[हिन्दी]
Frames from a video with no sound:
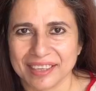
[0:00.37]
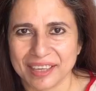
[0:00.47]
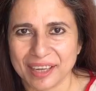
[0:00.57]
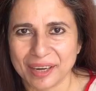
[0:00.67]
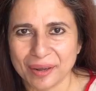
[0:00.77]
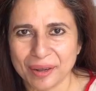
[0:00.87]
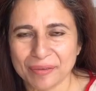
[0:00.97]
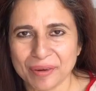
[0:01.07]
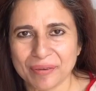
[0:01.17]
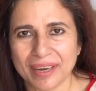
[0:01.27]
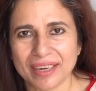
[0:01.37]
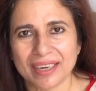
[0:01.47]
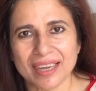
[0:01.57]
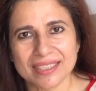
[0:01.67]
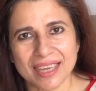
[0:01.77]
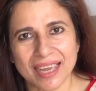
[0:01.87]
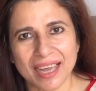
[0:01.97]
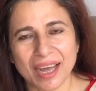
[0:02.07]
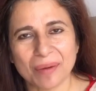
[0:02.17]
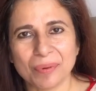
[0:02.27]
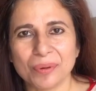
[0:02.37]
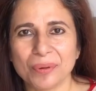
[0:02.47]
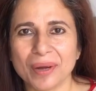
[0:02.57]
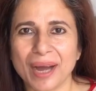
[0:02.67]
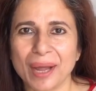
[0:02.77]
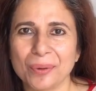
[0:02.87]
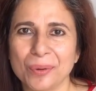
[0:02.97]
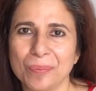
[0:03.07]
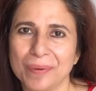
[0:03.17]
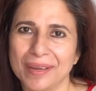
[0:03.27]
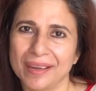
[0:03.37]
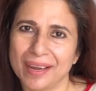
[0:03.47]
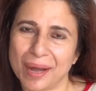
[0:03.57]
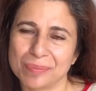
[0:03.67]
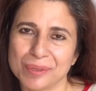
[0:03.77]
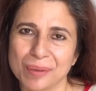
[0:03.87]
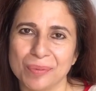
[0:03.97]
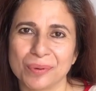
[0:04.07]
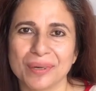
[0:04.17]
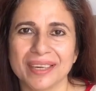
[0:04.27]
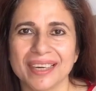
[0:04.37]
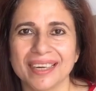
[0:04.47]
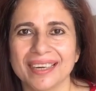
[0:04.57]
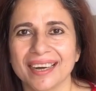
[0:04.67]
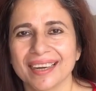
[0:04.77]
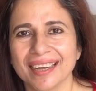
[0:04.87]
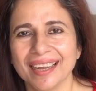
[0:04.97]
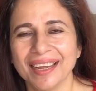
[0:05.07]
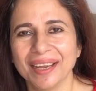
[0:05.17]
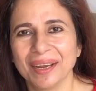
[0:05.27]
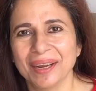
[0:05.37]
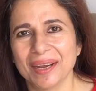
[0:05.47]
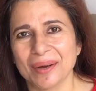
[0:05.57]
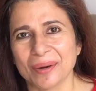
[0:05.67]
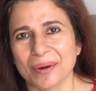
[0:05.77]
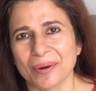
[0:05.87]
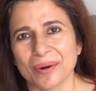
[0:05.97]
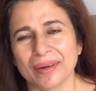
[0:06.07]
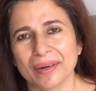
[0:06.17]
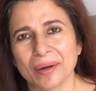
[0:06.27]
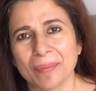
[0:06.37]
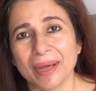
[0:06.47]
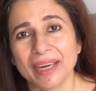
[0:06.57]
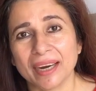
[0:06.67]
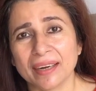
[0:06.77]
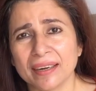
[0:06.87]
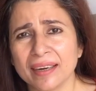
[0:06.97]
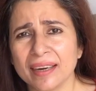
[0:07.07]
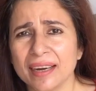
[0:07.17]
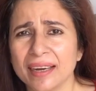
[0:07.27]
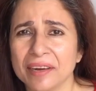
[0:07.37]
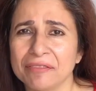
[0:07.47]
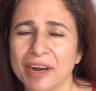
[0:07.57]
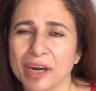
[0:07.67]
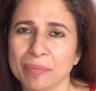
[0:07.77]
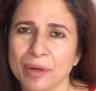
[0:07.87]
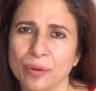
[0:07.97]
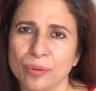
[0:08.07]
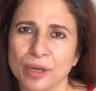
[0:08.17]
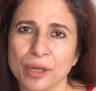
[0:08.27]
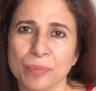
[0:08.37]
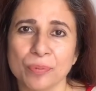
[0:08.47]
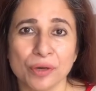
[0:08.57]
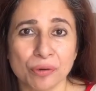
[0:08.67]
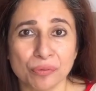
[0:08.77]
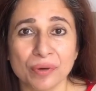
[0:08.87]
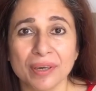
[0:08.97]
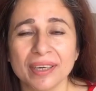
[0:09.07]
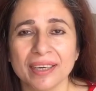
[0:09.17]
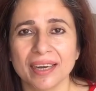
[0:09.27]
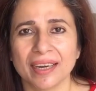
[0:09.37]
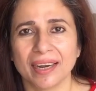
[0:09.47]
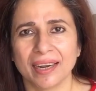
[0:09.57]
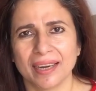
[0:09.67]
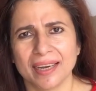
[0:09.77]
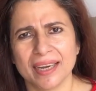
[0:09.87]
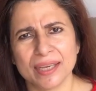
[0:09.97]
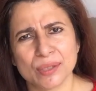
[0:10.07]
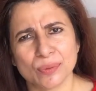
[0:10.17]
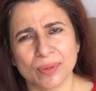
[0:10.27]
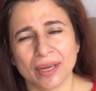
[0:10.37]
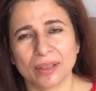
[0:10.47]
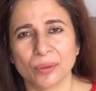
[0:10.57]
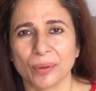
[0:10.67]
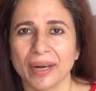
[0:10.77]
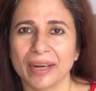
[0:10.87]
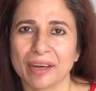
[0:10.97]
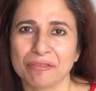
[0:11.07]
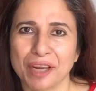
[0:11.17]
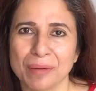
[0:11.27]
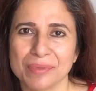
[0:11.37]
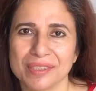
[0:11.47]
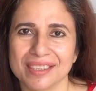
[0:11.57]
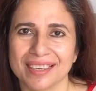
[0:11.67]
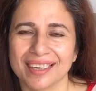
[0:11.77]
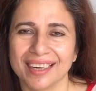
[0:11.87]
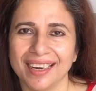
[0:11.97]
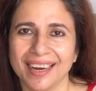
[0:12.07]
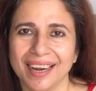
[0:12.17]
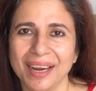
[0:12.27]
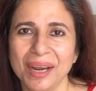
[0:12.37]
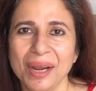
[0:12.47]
हेलो एवरीवन कैसे हैं आप लोग आई होप कि आप सब लोग ठीक ठाक हैं और हमारी कंट्री के लिए इनफैक्ट मैं कहूँगी कि पूरे वर्ल्ड के लिए ही इस वक्त थोड़े टफ़ टाइम्स चल रहे हैं